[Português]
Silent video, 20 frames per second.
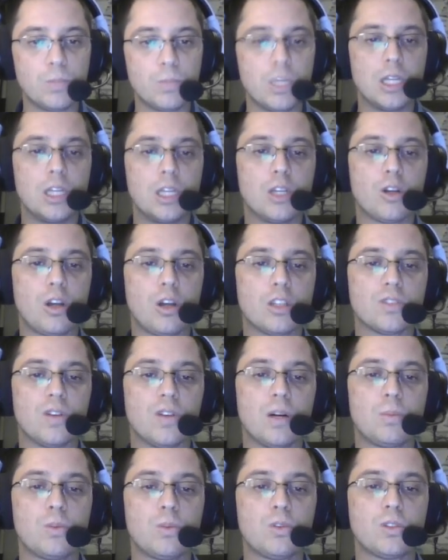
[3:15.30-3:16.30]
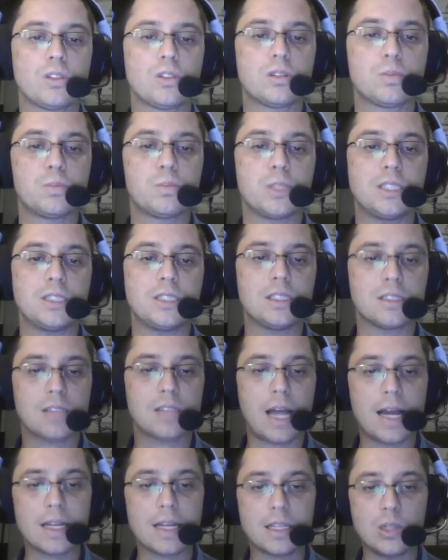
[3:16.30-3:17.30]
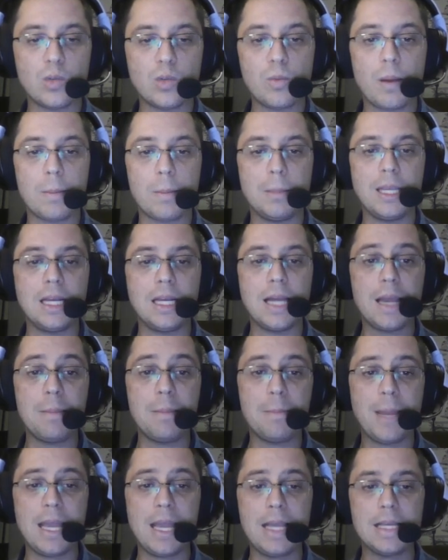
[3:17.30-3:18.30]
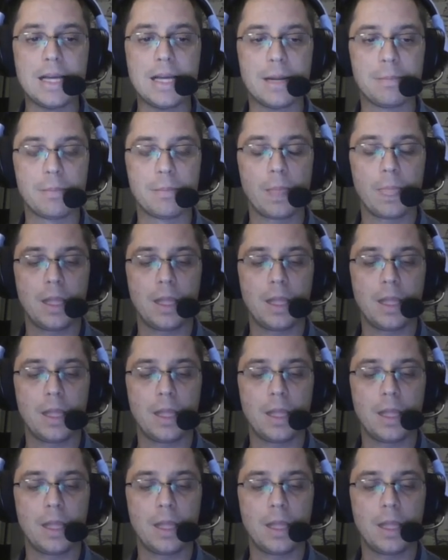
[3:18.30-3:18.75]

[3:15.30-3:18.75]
e nós vamos precisar de uma milha e meia